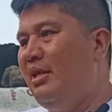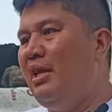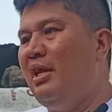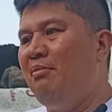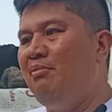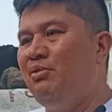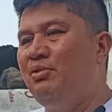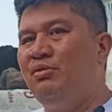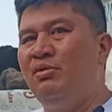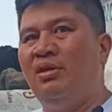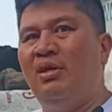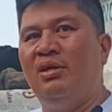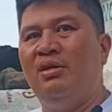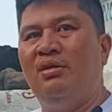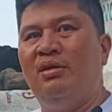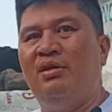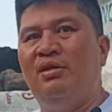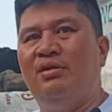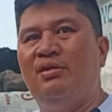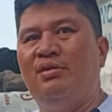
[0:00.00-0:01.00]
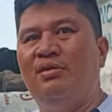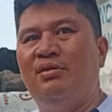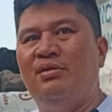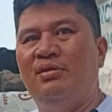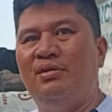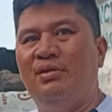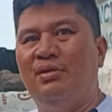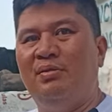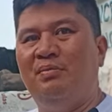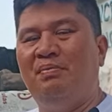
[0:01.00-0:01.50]
Tinapos ko lang yung ano,
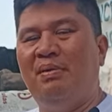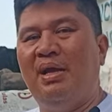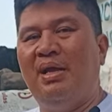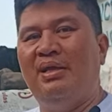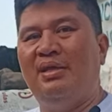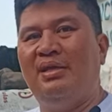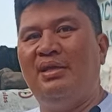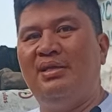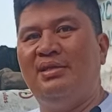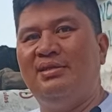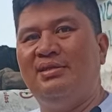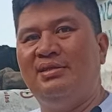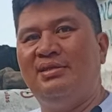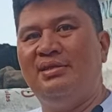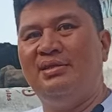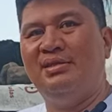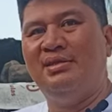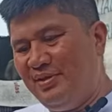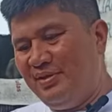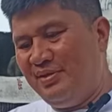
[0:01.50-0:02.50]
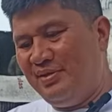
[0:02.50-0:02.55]
yung fan race.